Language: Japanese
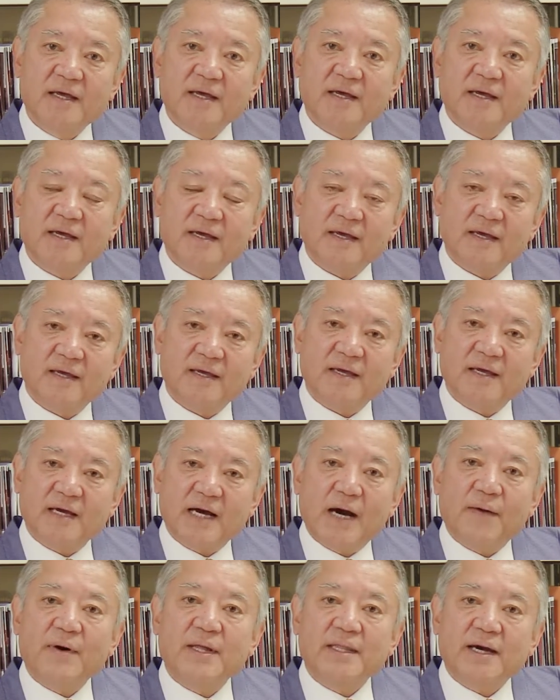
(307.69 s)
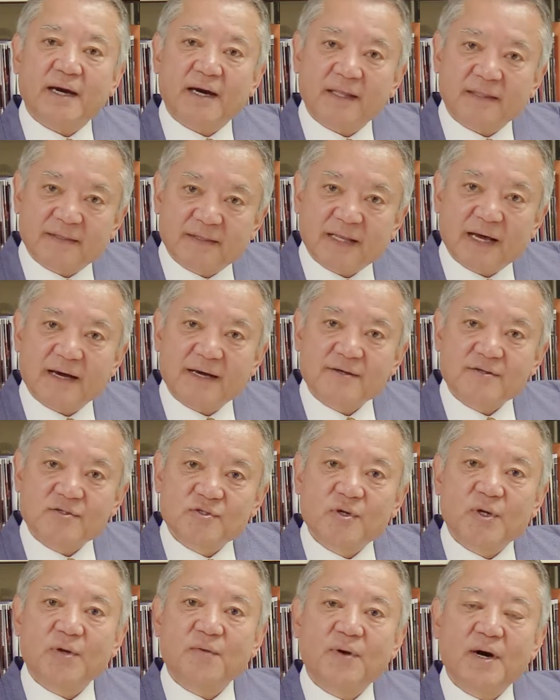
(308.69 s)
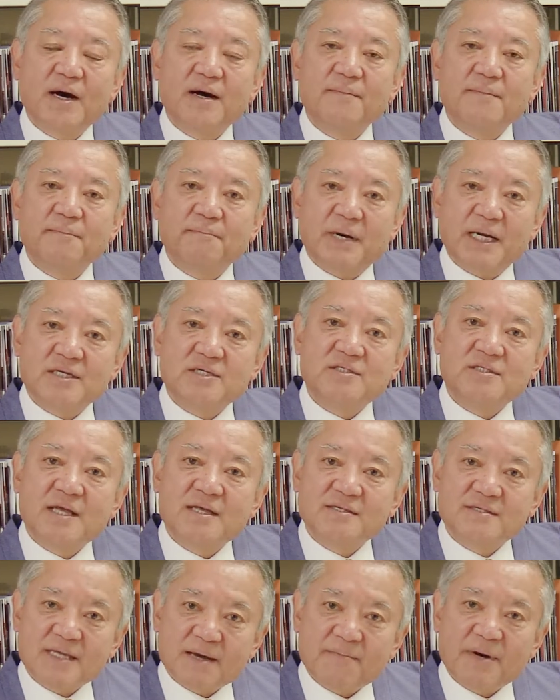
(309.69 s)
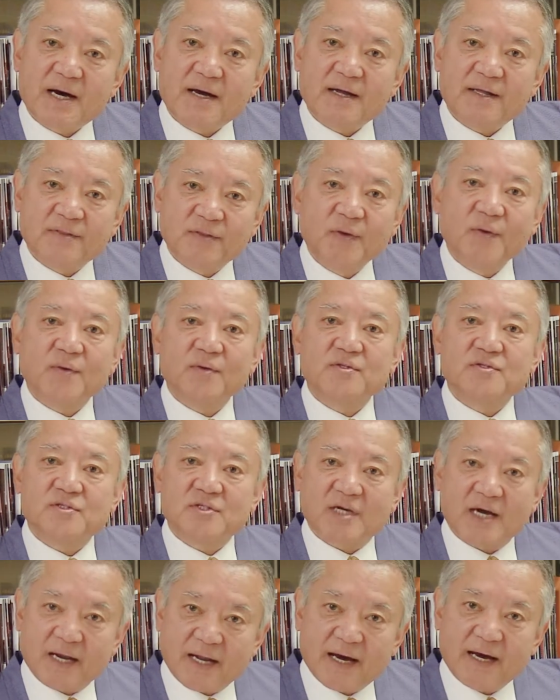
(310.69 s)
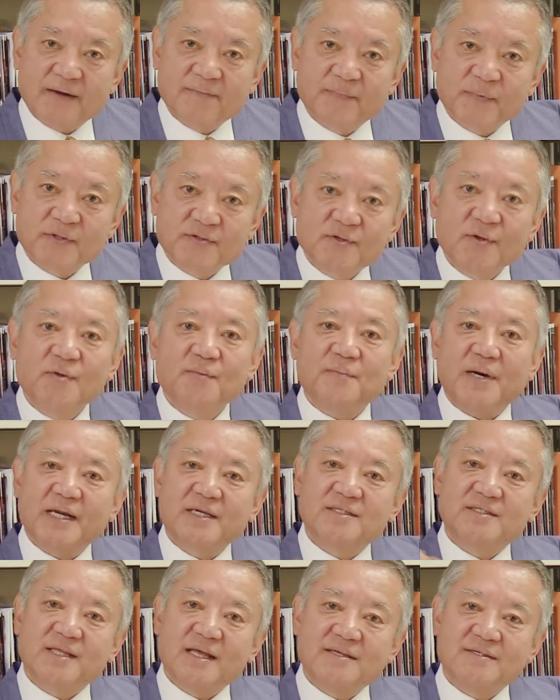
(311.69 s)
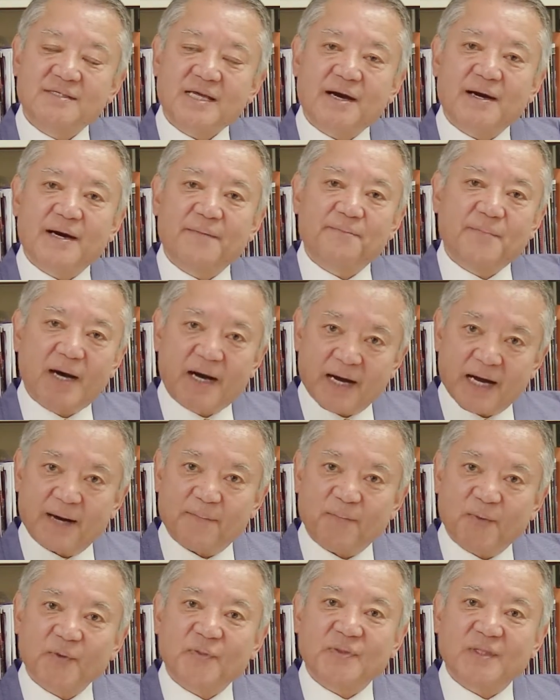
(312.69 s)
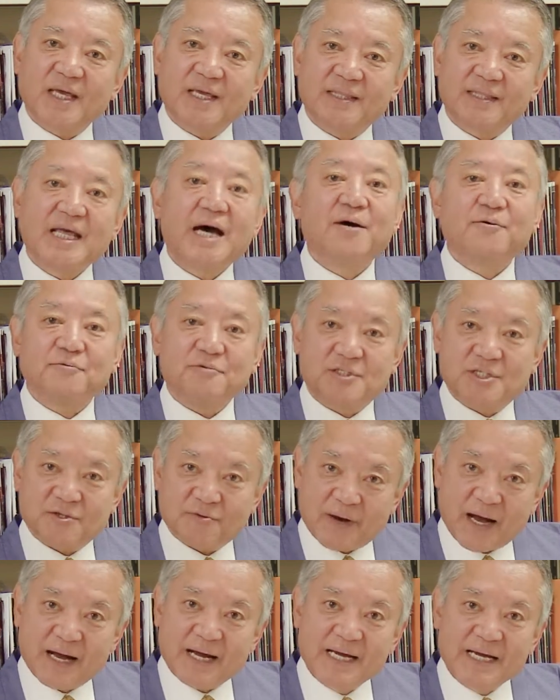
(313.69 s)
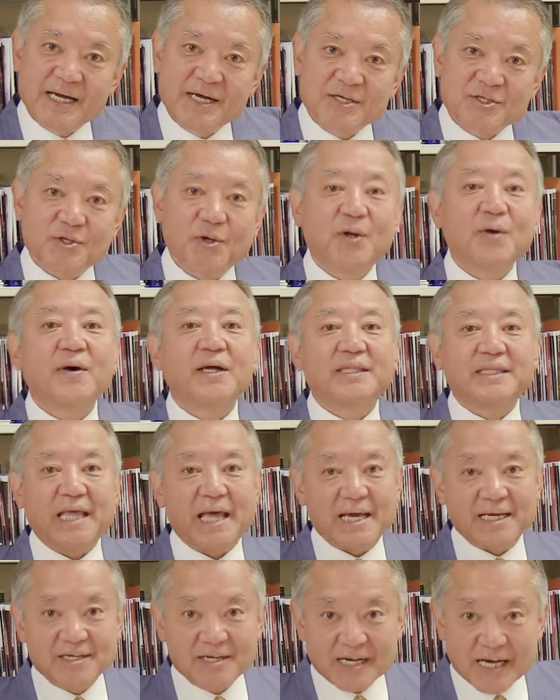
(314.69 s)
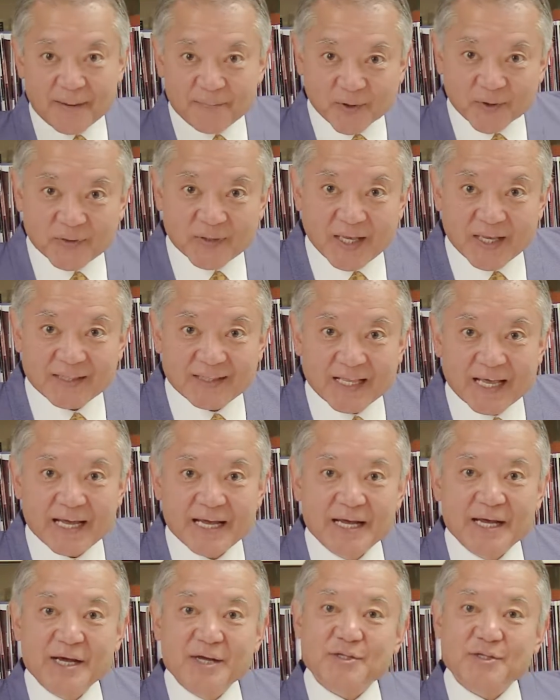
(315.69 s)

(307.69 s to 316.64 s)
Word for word: えー、合わなかったそれはマリシテン様の力そのマリステン様が持っていたうちはそれは天狗が持っていて